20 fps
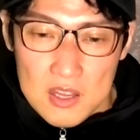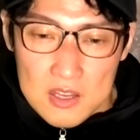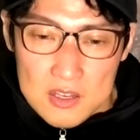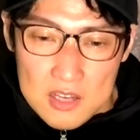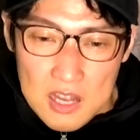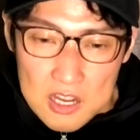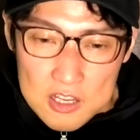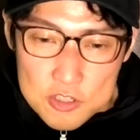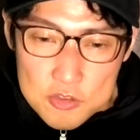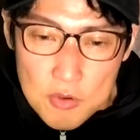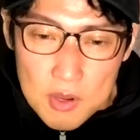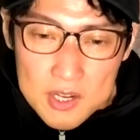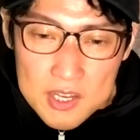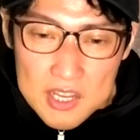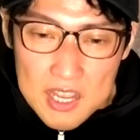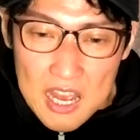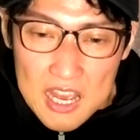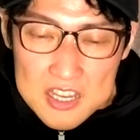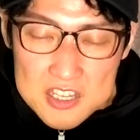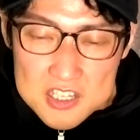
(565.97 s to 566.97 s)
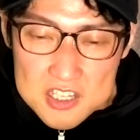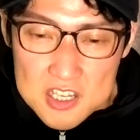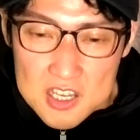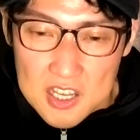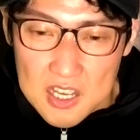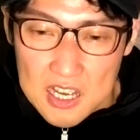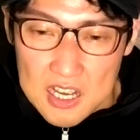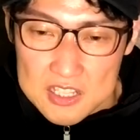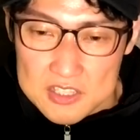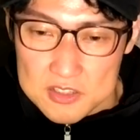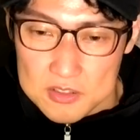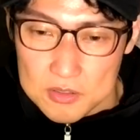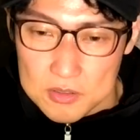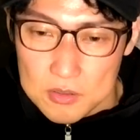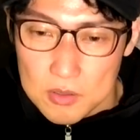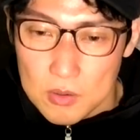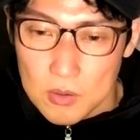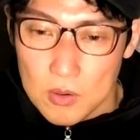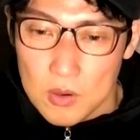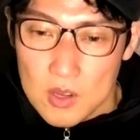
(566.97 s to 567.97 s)
ラグジュアリー IC カーズ
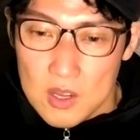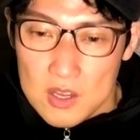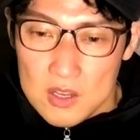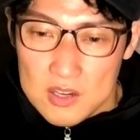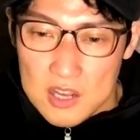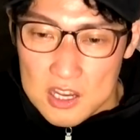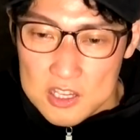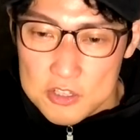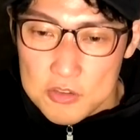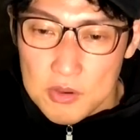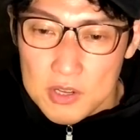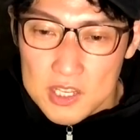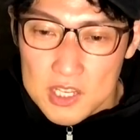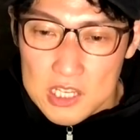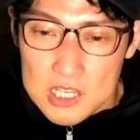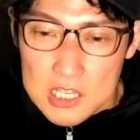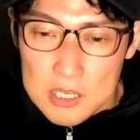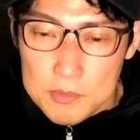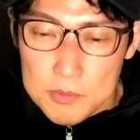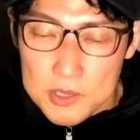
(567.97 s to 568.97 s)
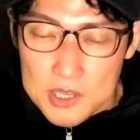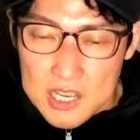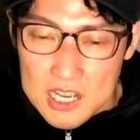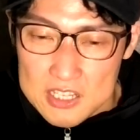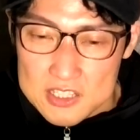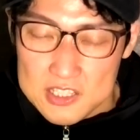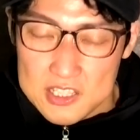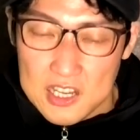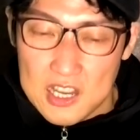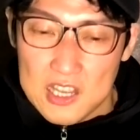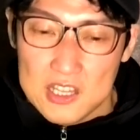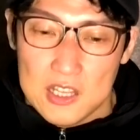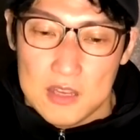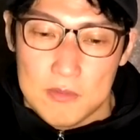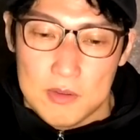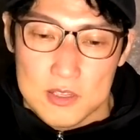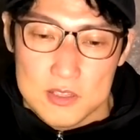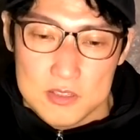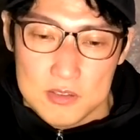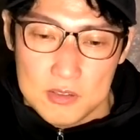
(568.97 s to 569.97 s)
とラグジュアリー EV カーズって書いてあ
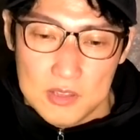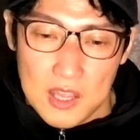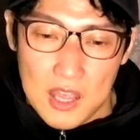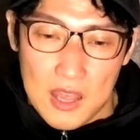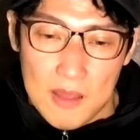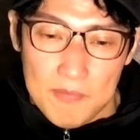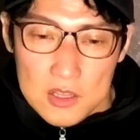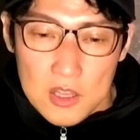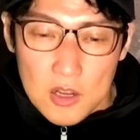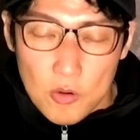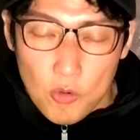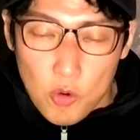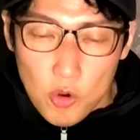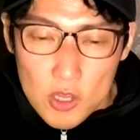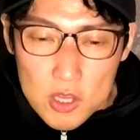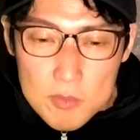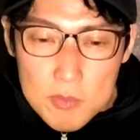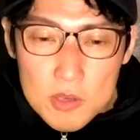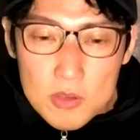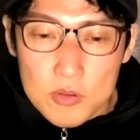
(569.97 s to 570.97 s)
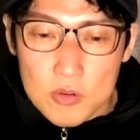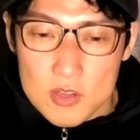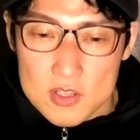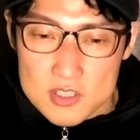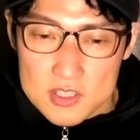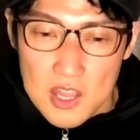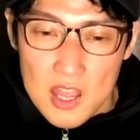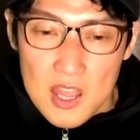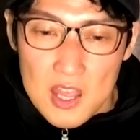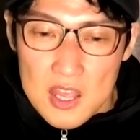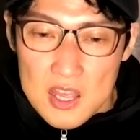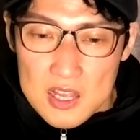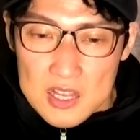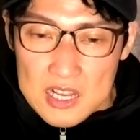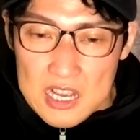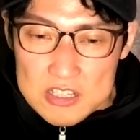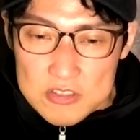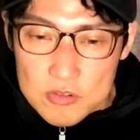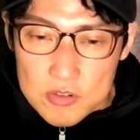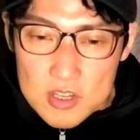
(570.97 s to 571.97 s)
りますよね。だからこれで見るとですね、
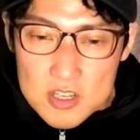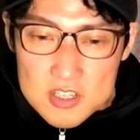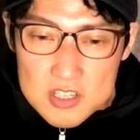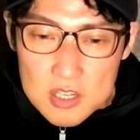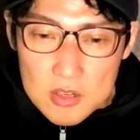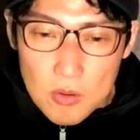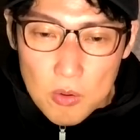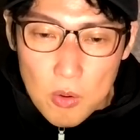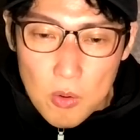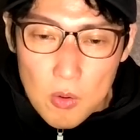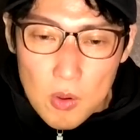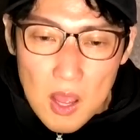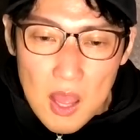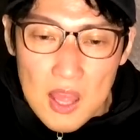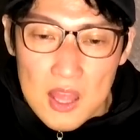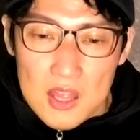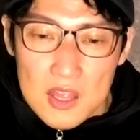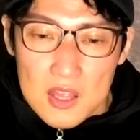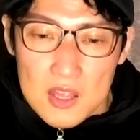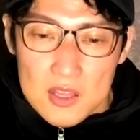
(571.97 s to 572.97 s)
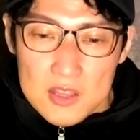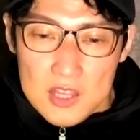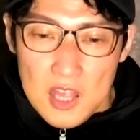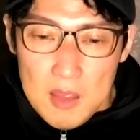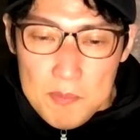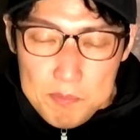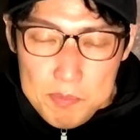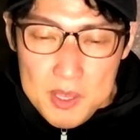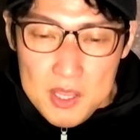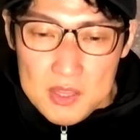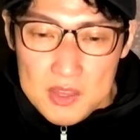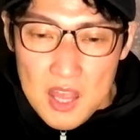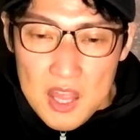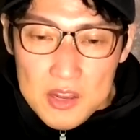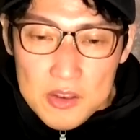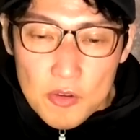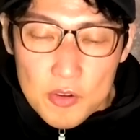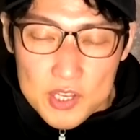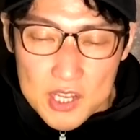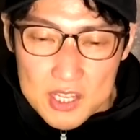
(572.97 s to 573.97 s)
ガソリン車の方が燃費、
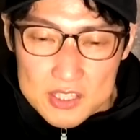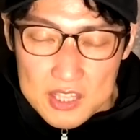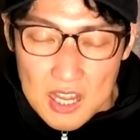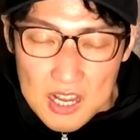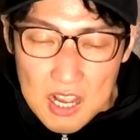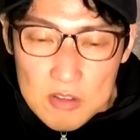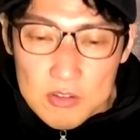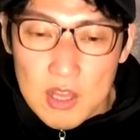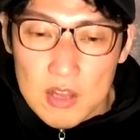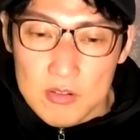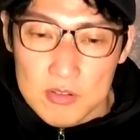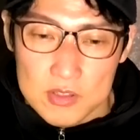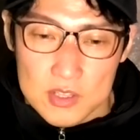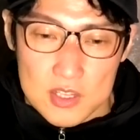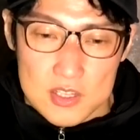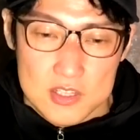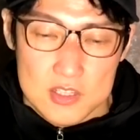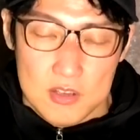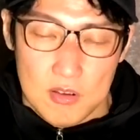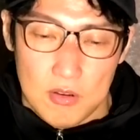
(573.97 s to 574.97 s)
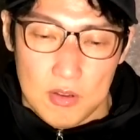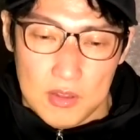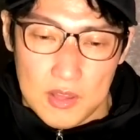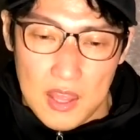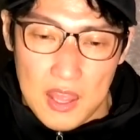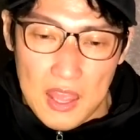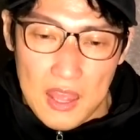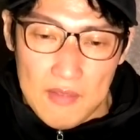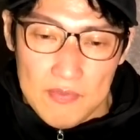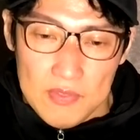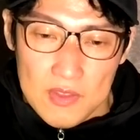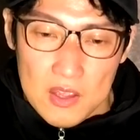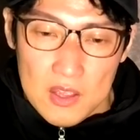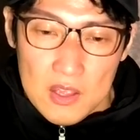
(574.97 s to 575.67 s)
燃料費が高くなるんですよね。